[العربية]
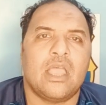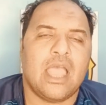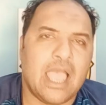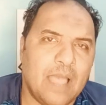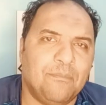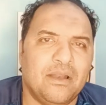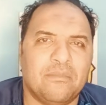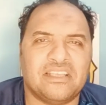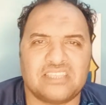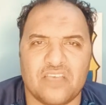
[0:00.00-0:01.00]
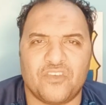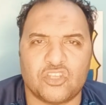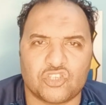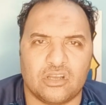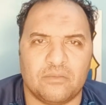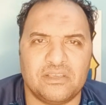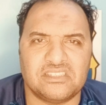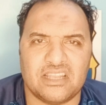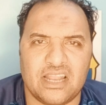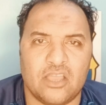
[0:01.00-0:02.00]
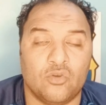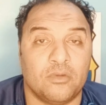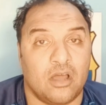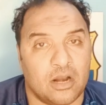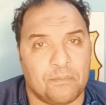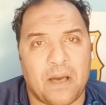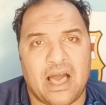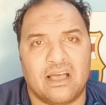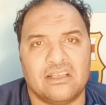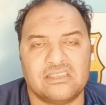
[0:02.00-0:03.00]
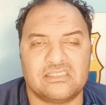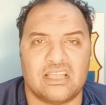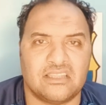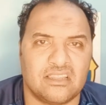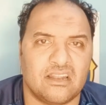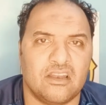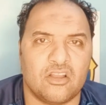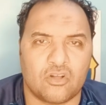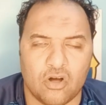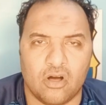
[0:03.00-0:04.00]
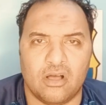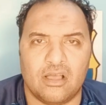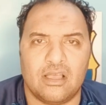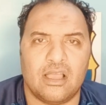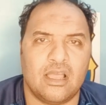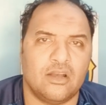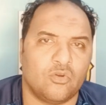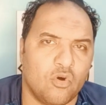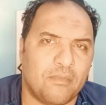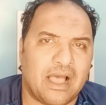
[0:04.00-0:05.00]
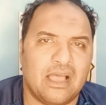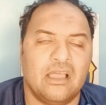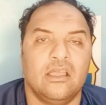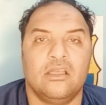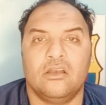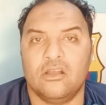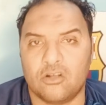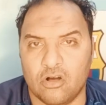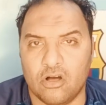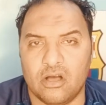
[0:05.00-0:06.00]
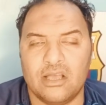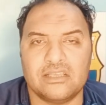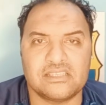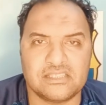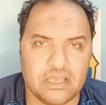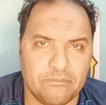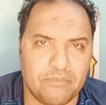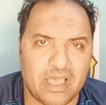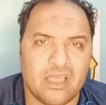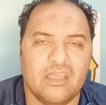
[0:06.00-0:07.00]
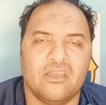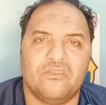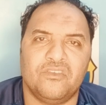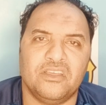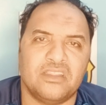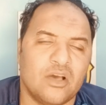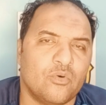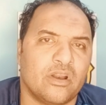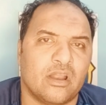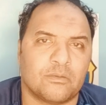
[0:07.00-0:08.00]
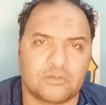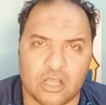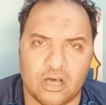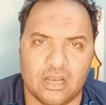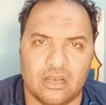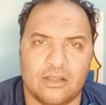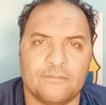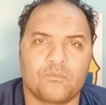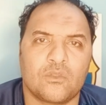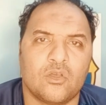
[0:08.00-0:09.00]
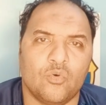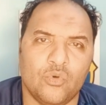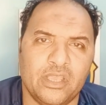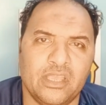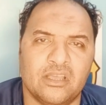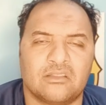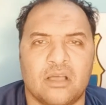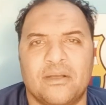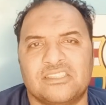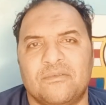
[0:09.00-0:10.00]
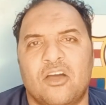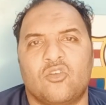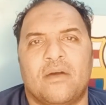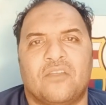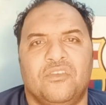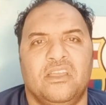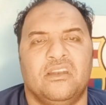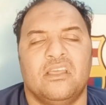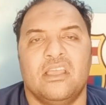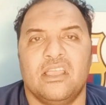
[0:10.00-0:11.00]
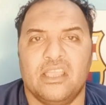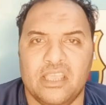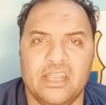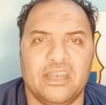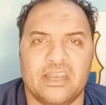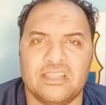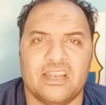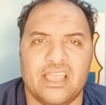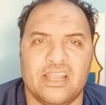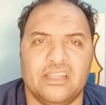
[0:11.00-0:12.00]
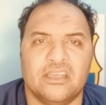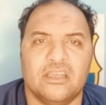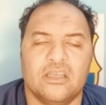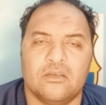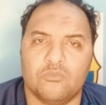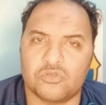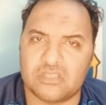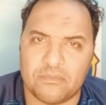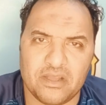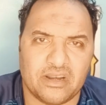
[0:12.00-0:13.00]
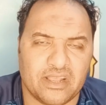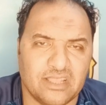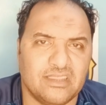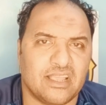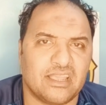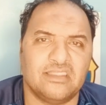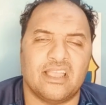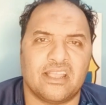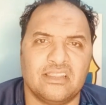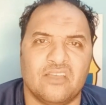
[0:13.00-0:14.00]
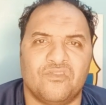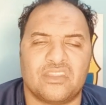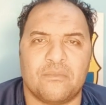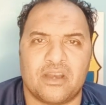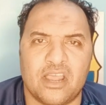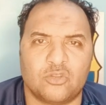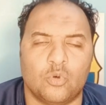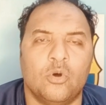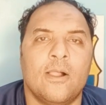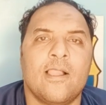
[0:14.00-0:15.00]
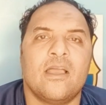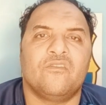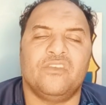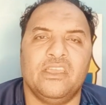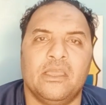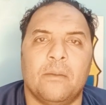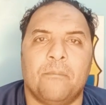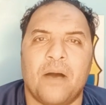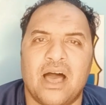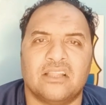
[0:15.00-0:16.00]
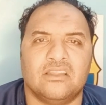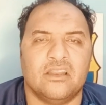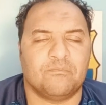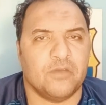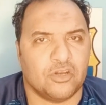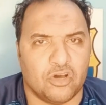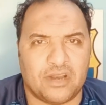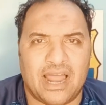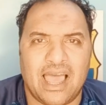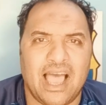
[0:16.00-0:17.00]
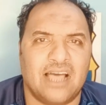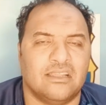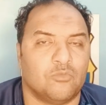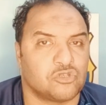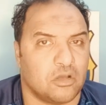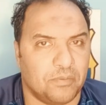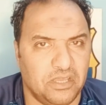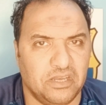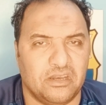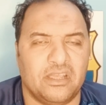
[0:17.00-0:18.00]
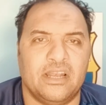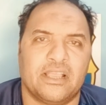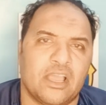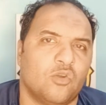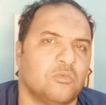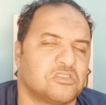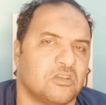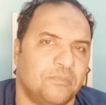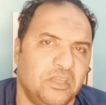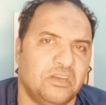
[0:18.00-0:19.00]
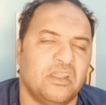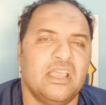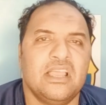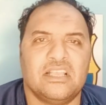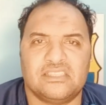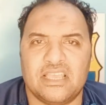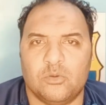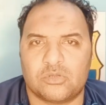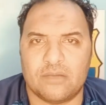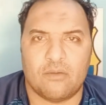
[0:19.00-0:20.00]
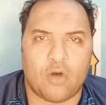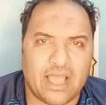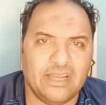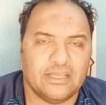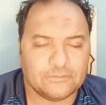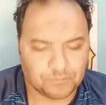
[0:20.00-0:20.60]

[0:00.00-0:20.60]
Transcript: قبل ما يسافر ان شاء الله باذن الله يوم الاربعاء استعدادا للقاء الجمعه لقاء سيمبا في دوري الابطال وطبعا زي ما حضراتكم عارفين ان النادي الاهلي مستمر جدا جدا جدا في تمريناته في بعض الاطمئنان على احد المصابين اللي كانوا متصابين زي اسامه ابو علي